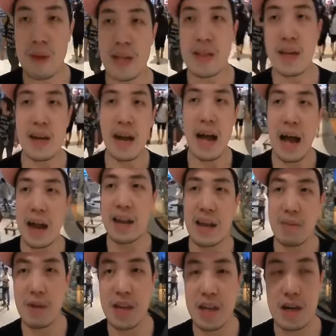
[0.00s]
งสินค้าเนี่ย
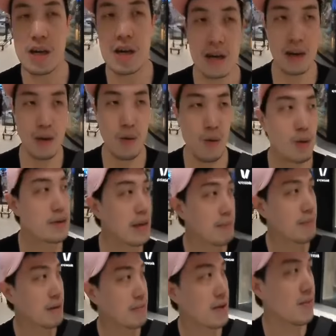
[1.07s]
มีเยอะเราคงเก็บ
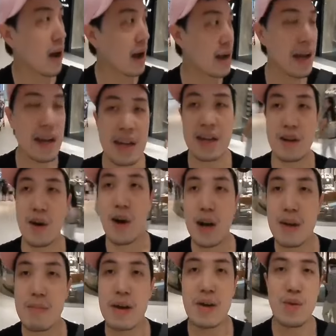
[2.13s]
กันไม่ไหวนะอย่างน้อย
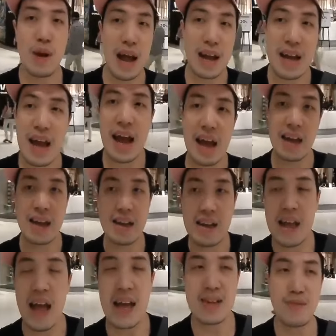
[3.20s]
มาดูร้านอาหาร
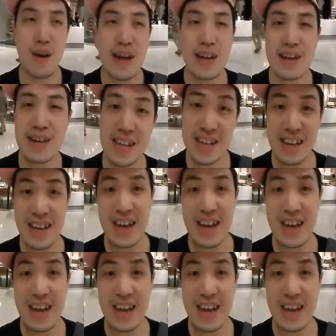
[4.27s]
ให้ไว้ก็ดีนะค